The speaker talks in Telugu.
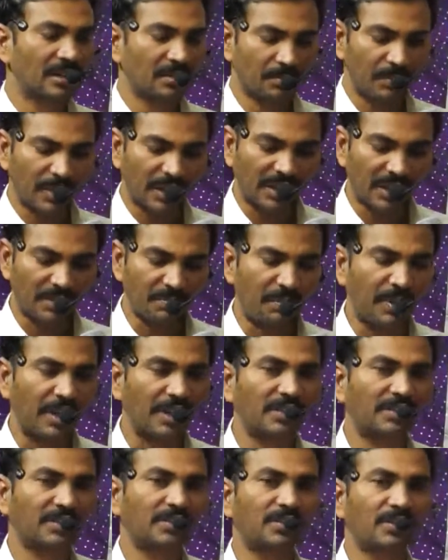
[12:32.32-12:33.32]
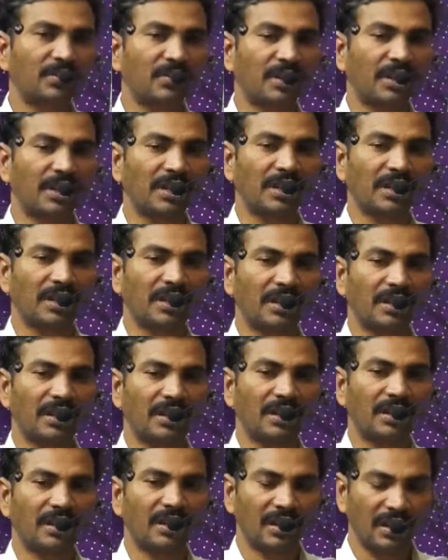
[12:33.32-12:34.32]
ప్రతి పరిస్థితి నుండి
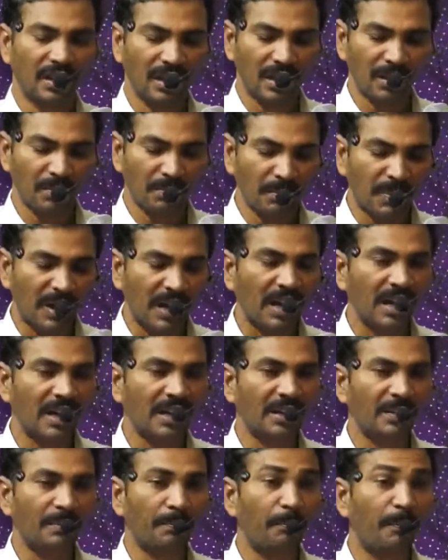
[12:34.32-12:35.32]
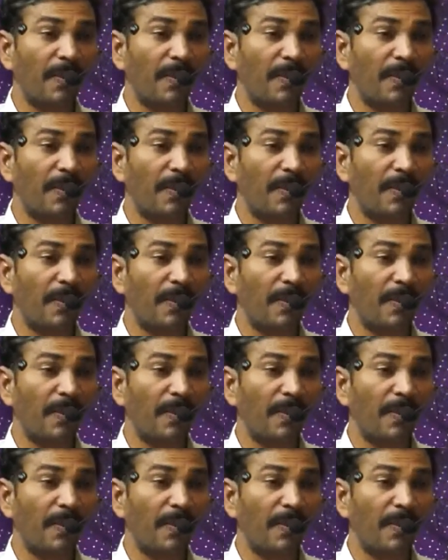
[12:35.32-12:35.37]
మనల్ని